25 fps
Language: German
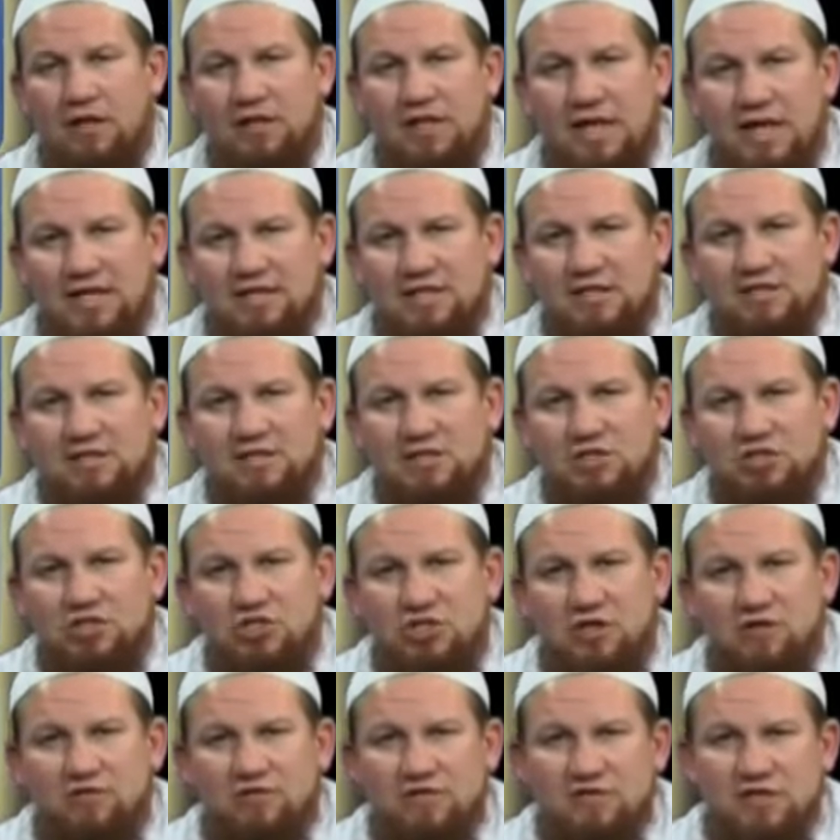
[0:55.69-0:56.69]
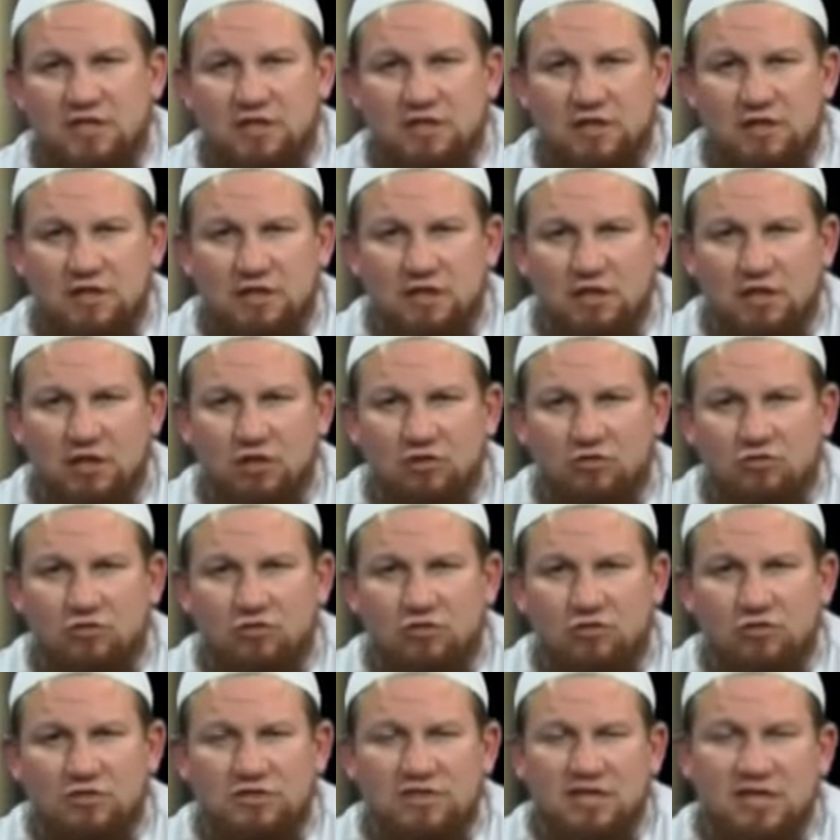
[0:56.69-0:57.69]
der hat das Richtige für seine
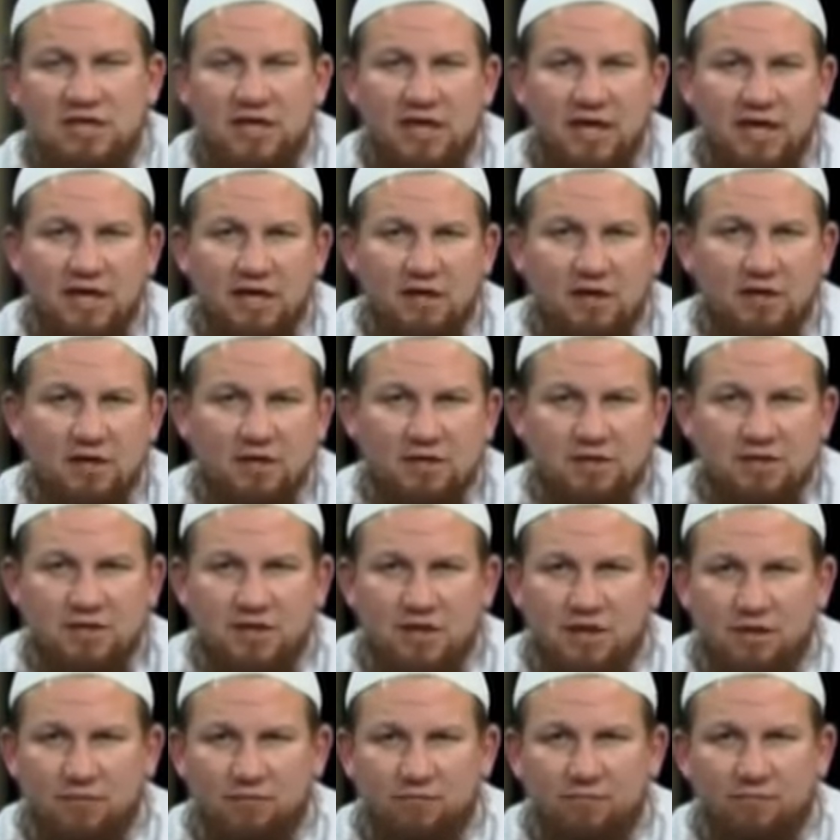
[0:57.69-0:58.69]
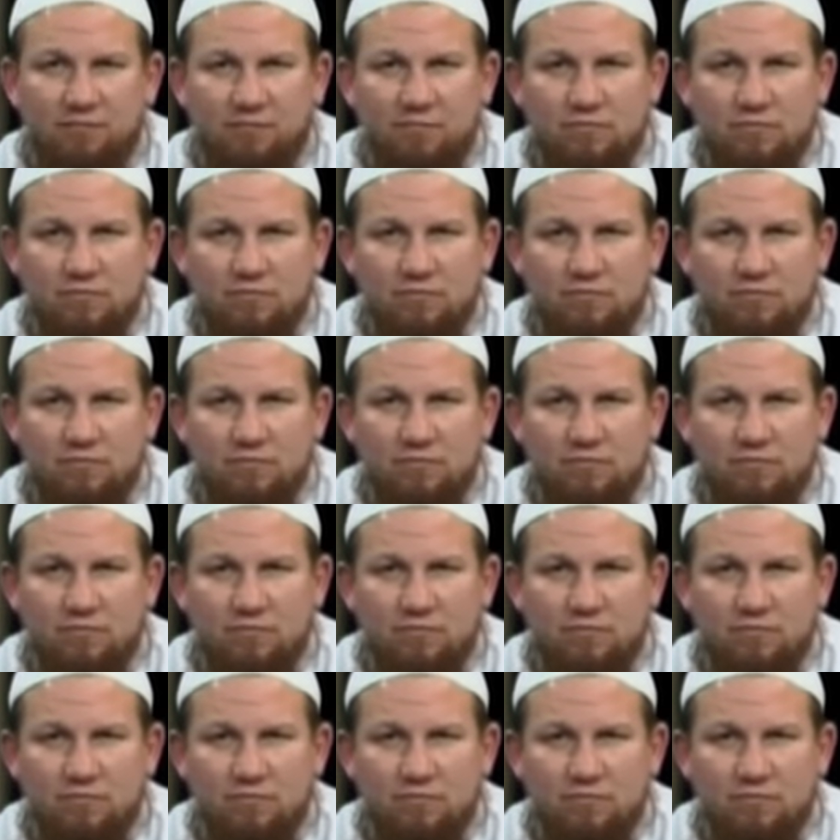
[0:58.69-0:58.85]
Religion und seine Ehre getan.